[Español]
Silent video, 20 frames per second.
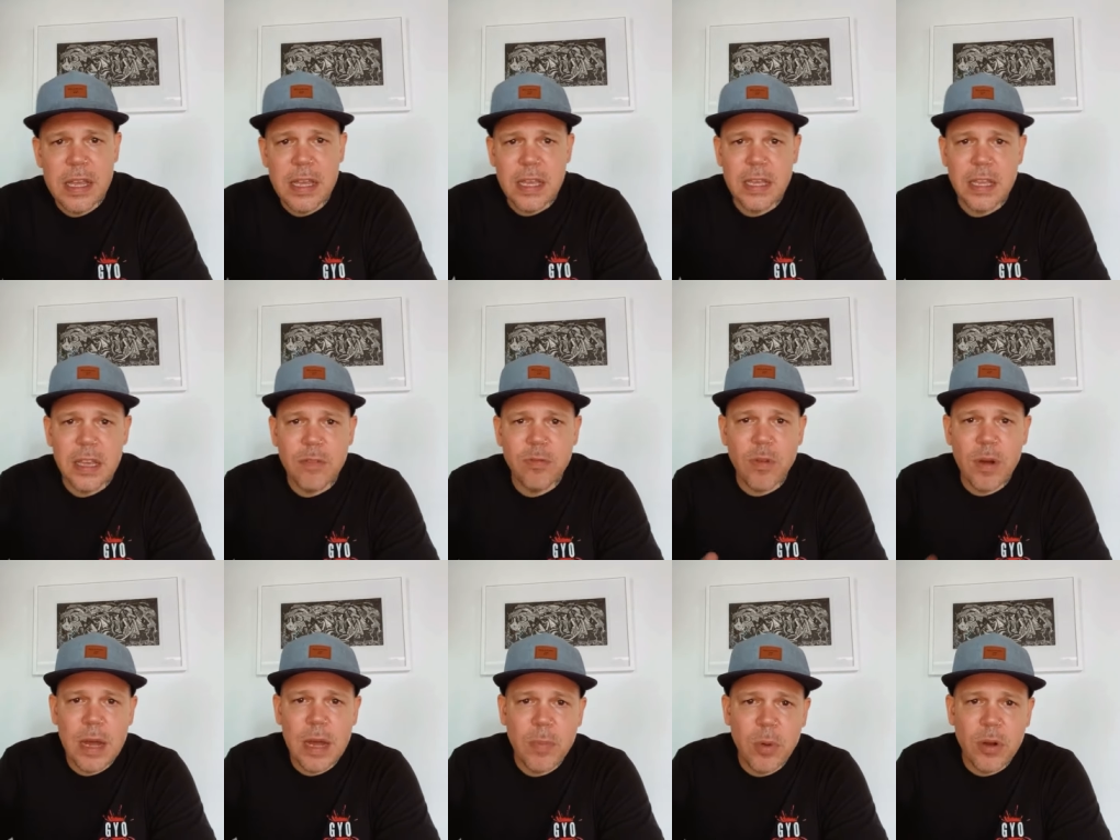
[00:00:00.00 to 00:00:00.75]
y que
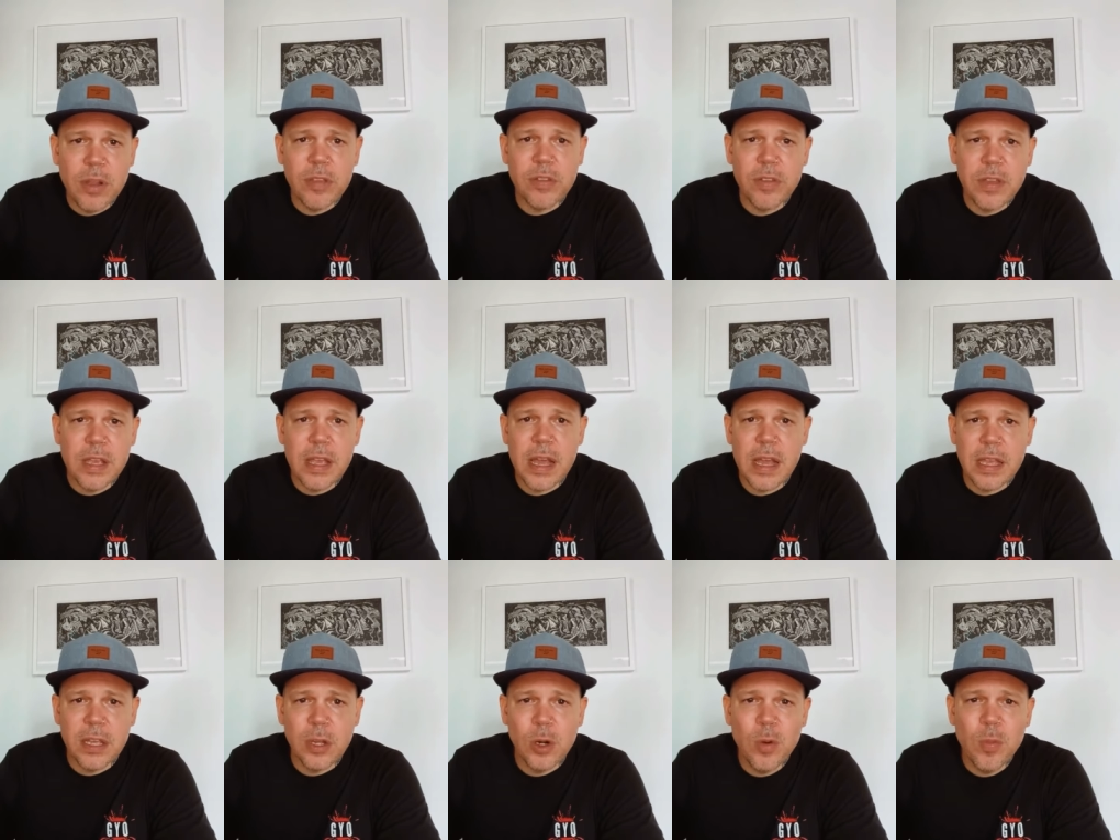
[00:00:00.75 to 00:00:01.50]
fue la
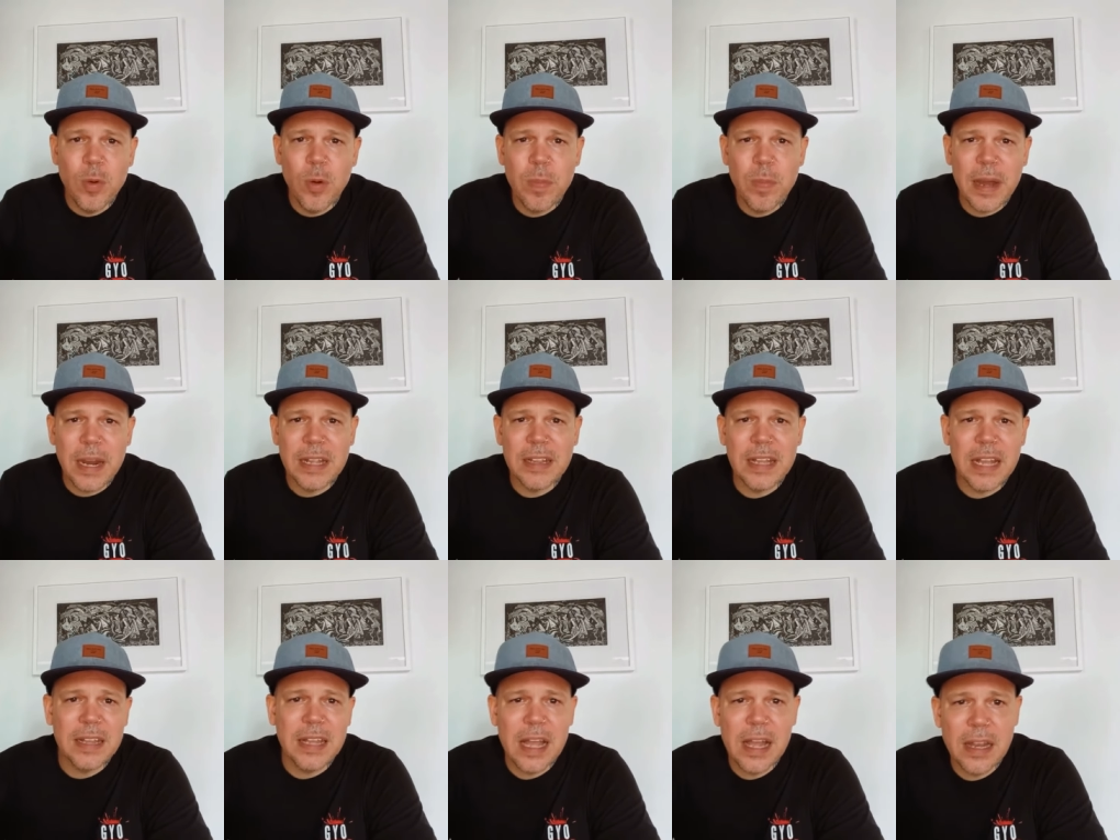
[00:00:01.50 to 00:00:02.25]
policía y grupos
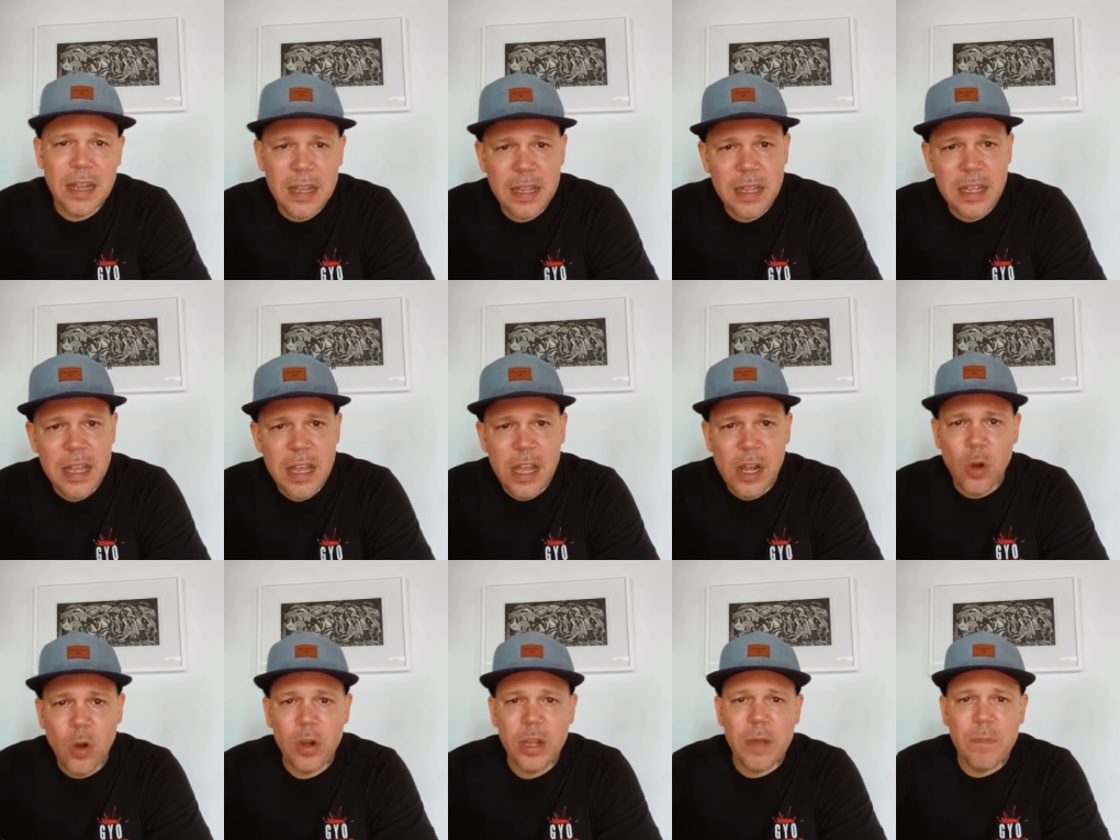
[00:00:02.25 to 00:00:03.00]
paraestatales
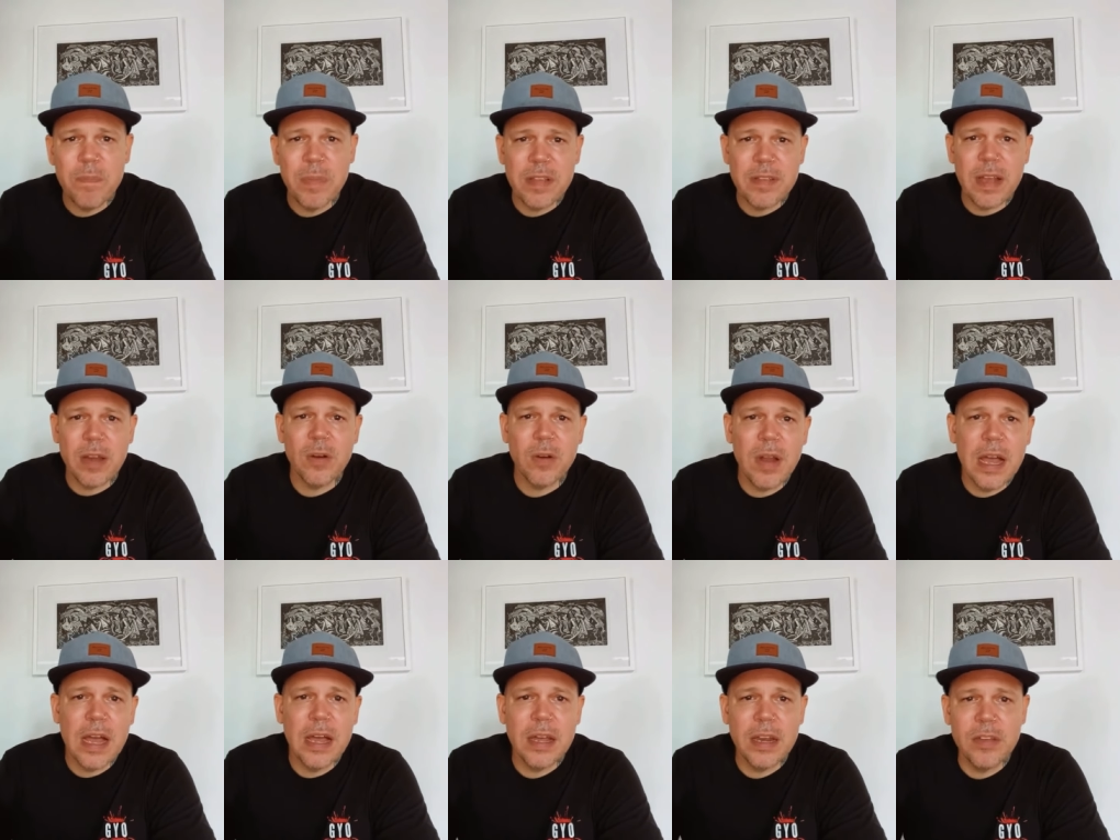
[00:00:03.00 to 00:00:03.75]
los que empezaron
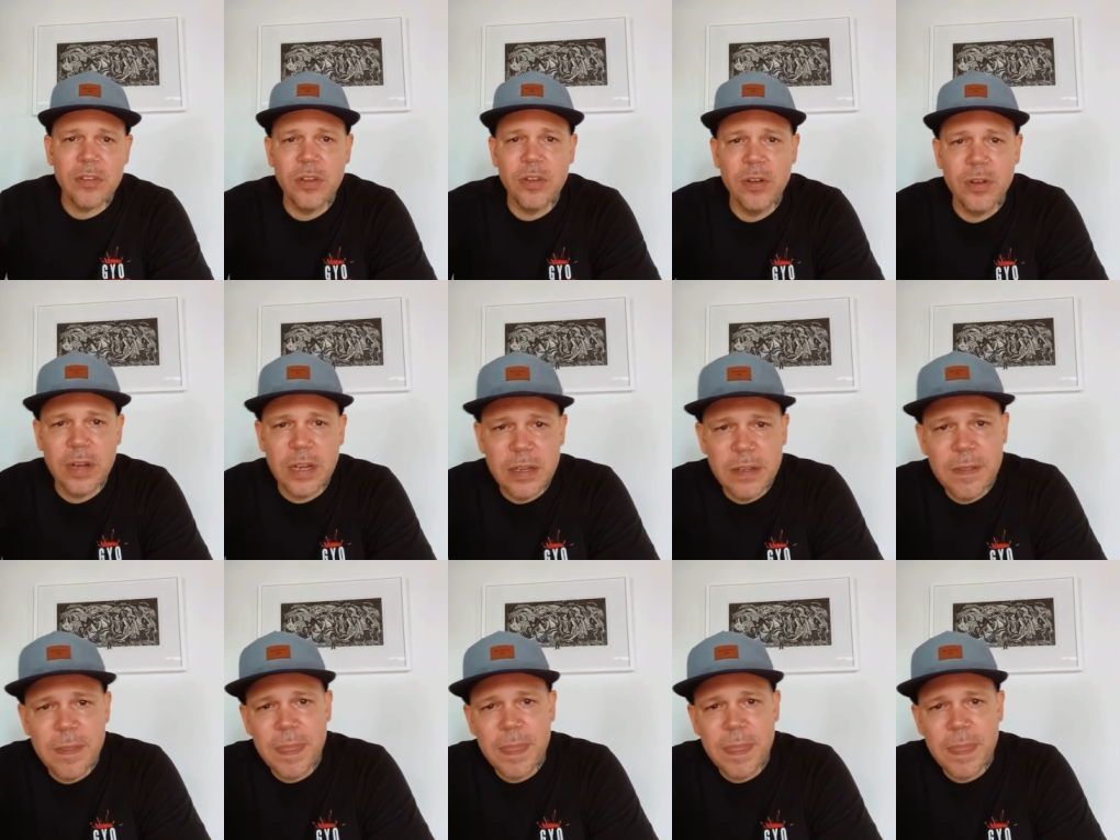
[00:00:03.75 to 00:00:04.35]
las agresiones.